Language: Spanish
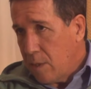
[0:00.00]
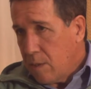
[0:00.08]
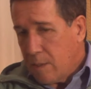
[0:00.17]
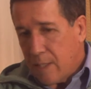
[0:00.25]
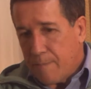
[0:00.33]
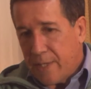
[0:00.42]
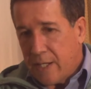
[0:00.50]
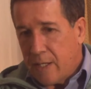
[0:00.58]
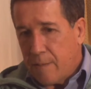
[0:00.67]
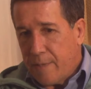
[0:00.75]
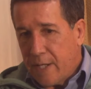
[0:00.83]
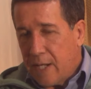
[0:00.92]
¿ah?
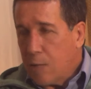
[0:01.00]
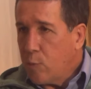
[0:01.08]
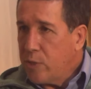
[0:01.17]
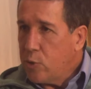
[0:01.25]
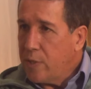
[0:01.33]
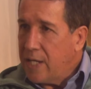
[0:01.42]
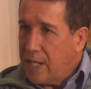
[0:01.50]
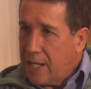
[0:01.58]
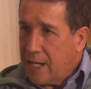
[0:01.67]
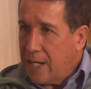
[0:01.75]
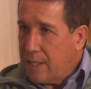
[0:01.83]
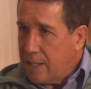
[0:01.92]
para ver las cuestiones
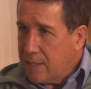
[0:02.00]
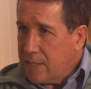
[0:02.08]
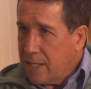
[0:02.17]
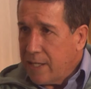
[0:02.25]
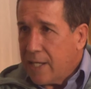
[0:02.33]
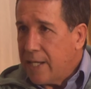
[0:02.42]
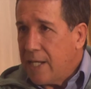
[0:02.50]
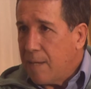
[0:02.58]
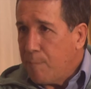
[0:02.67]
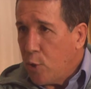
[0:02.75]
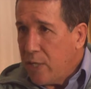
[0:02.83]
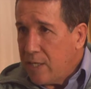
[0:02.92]
legales, las técnicas y las
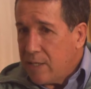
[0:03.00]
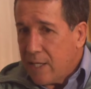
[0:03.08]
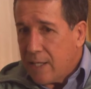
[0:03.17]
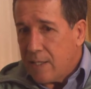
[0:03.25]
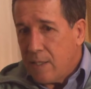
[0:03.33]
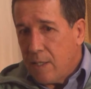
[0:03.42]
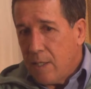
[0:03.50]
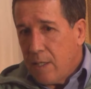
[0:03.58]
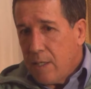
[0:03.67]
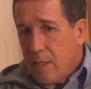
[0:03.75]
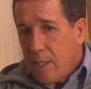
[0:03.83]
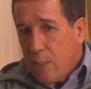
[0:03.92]
políticas,
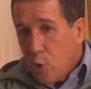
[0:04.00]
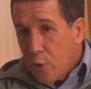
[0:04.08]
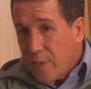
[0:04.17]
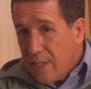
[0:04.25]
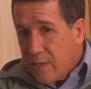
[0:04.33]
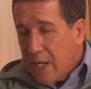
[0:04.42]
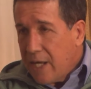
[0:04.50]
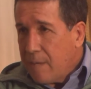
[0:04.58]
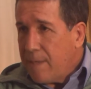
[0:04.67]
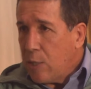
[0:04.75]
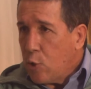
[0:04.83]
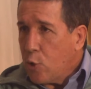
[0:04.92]
y no
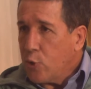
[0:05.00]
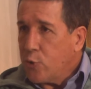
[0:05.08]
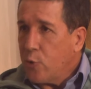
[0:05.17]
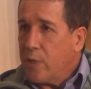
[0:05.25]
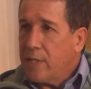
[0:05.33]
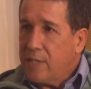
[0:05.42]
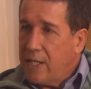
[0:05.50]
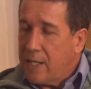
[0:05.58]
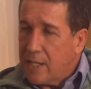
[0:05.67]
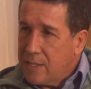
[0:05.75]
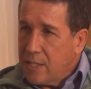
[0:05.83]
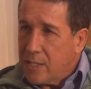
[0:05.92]
distraerme en lo otro que tiene
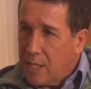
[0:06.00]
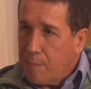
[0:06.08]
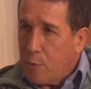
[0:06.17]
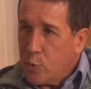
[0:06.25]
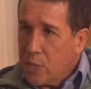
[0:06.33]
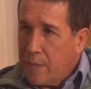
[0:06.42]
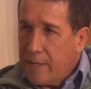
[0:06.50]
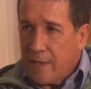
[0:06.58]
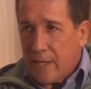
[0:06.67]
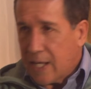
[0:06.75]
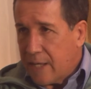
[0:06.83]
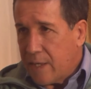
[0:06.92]
que ser responsabilidad
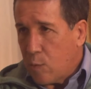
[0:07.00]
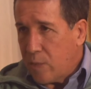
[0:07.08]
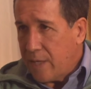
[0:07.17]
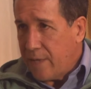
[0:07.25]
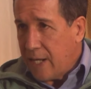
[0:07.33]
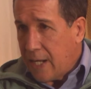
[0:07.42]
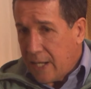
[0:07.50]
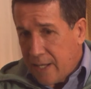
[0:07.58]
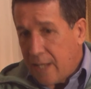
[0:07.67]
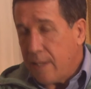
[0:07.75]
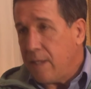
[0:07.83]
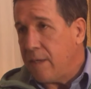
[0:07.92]
de cada una de las
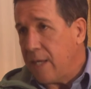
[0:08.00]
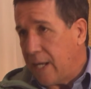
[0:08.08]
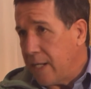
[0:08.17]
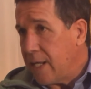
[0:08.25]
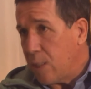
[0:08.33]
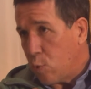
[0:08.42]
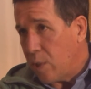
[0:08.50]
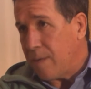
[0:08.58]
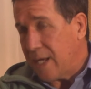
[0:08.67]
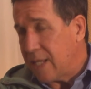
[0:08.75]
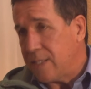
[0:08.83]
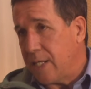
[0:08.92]
áreas y de áreas
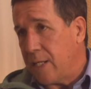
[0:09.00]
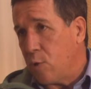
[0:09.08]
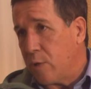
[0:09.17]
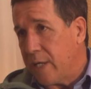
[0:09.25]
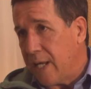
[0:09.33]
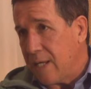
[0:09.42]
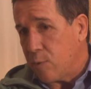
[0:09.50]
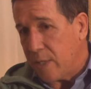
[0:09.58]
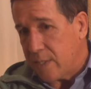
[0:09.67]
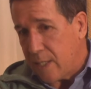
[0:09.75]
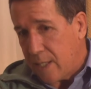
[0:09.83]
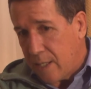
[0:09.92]
nuevas que se han ido creando.
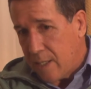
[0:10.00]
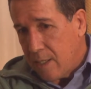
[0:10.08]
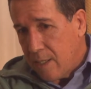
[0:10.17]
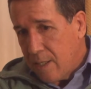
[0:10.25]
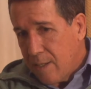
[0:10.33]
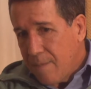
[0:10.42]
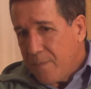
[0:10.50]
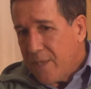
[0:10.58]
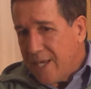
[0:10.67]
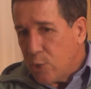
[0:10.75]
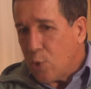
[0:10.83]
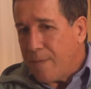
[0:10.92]
Así que
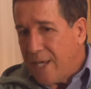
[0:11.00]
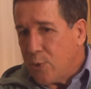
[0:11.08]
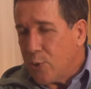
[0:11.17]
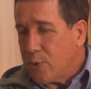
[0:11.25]
eso me ha hecho